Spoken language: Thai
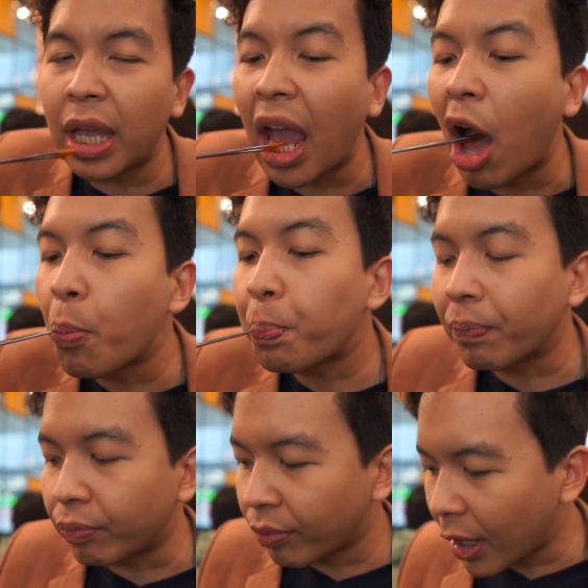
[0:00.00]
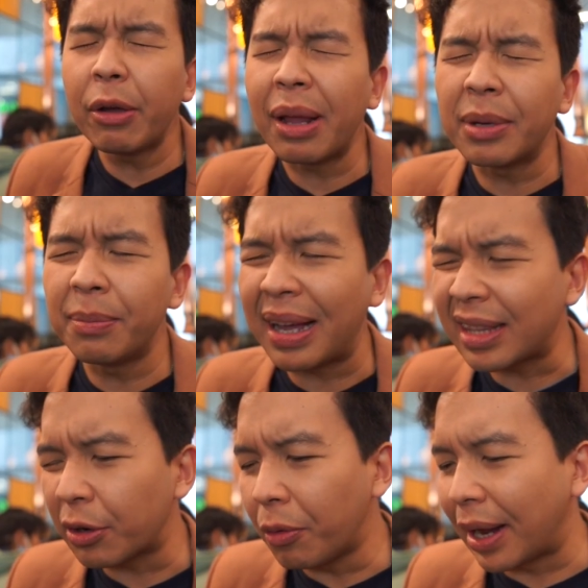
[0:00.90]
กี้เปรี้ยวนำขึ้นมา
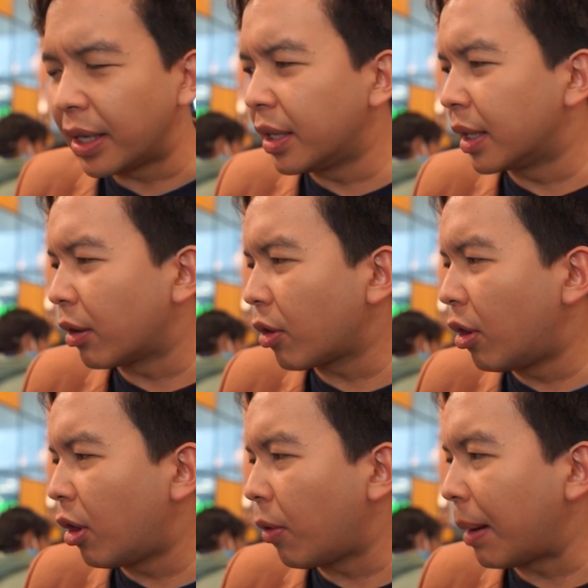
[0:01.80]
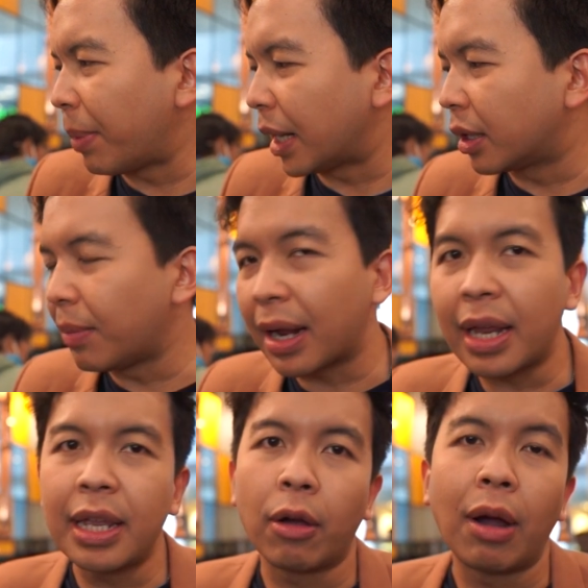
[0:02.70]
ตัดด้วยหวานนิดนึง แล้วก็ความเผ็ดขึ้นมาใก
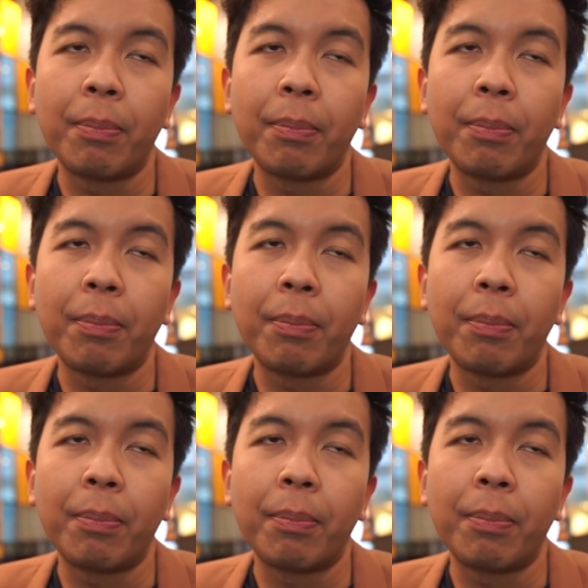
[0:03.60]
ล้เคียงกับค